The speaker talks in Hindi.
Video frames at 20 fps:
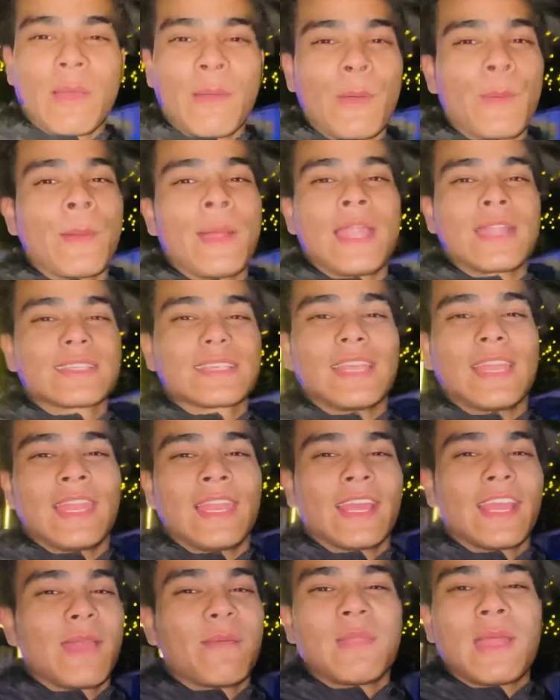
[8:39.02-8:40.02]
हम हमारे से ले
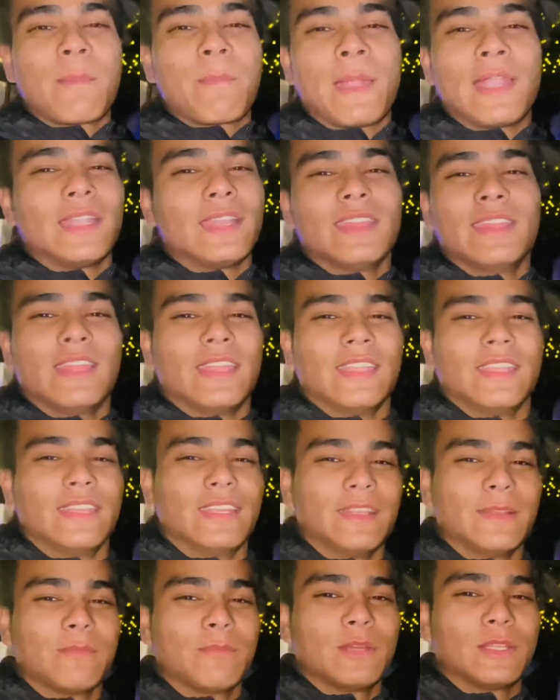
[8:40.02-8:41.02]
लेंगे अपना पार्टी देनी
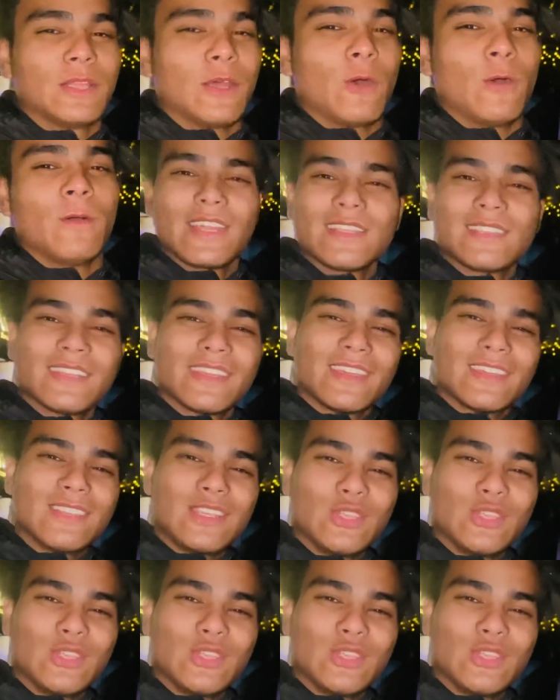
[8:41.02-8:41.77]
नहीं बताओ ऐसे कैसे